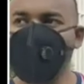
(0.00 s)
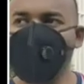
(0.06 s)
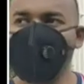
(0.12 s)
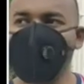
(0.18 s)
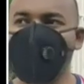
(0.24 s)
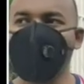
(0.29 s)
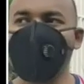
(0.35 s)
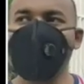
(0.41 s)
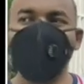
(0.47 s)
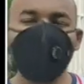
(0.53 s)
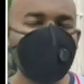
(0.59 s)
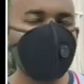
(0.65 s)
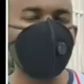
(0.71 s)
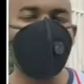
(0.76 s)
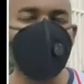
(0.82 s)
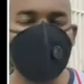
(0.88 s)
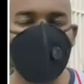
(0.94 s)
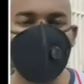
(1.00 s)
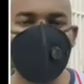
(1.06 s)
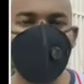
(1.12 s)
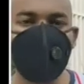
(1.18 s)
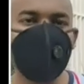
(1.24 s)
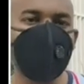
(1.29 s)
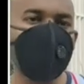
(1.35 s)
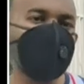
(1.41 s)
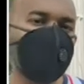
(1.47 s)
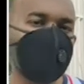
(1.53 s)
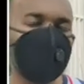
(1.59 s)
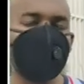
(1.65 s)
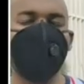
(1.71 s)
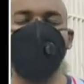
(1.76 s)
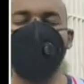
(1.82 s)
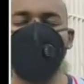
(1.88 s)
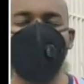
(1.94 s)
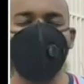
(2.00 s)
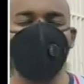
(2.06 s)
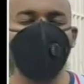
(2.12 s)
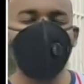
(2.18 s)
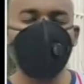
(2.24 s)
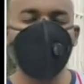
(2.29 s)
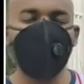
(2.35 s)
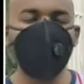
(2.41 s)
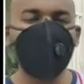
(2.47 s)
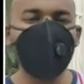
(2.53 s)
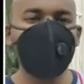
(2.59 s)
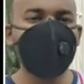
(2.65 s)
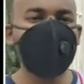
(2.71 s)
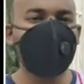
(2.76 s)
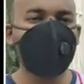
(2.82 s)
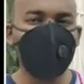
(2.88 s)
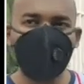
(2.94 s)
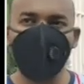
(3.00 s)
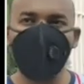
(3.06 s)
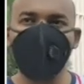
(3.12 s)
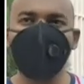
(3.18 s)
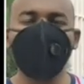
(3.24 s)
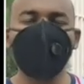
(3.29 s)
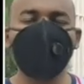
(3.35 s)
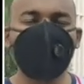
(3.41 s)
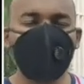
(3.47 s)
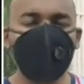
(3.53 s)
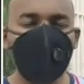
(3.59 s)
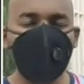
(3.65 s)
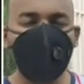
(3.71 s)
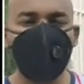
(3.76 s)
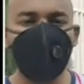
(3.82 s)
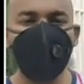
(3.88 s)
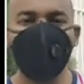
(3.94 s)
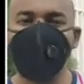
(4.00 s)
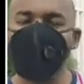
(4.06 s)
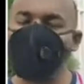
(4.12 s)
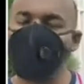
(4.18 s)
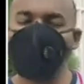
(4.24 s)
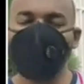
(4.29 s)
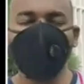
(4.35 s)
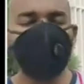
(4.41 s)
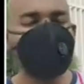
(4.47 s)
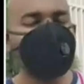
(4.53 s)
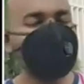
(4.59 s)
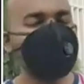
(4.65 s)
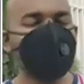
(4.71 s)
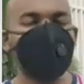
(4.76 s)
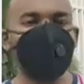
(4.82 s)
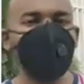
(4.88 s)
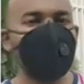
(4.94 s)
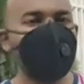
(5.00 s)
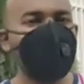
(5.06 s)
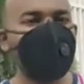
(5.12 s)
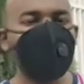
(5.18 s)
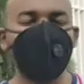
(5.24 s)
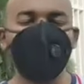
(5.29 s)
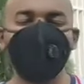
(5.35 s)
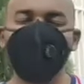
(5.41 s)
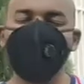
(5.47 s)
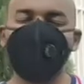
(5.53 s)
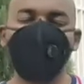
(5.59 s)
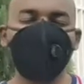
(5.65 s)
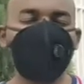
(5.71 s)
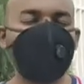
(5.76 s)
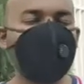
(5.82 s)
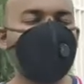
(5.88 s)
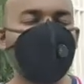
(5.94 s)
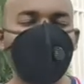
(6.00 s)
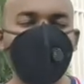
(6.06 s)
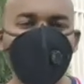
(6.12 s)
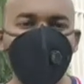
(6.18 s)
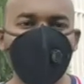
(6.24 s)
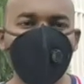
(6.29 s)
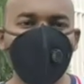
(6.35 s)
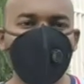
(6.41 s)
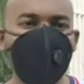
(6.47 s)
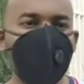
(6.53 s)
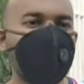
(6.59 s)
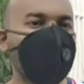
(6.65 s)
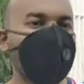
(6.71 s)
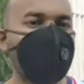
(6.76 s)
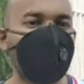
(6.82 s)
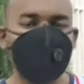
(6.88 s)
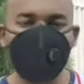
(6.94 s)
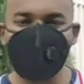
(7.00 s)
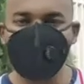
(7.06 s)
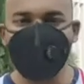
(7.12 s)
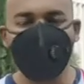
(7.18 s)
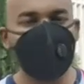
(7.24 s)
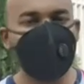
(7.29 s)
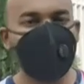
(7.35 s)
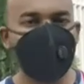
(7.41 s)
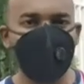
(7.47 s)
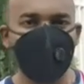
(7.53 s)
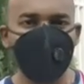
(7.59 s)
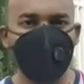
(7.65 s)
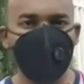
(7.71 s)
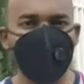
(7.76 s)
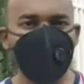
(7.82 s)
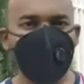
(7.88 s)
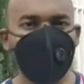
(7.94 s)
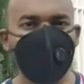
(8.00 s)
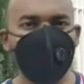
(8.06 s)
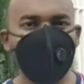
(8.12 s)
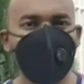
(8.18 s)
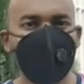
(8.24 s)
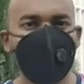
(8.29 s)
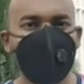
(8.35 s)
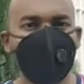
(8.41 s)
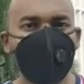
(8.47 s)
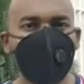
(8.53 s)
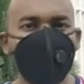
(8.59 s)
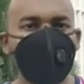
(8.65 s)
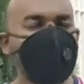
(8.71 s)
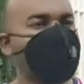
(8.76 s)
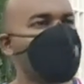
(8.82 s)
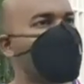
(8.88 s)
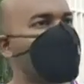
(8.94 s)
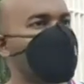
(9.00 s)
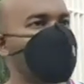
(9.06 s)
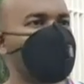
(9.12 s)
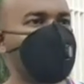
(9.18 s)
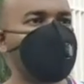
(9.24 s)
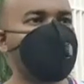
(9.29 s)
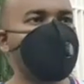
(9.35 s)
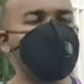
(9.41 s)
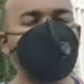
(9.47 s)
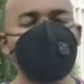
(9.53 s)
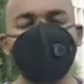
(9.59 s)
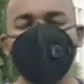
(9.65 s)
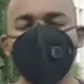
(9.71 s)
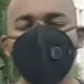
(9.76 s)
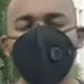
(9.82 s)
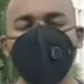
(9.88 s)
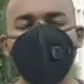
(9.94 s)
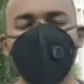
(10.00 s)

जो कि यहाँ पे काम करते हैं वो लोग उनका काम कर रहे हैं बट जो ओनर है मुश्तबा वो कभी सीन में नहीं आए ना वो बात करने रेडी है ना उनके नंबर्स भी नहीं दे रहे वो लोग तो मुश्ताबा बस कमांड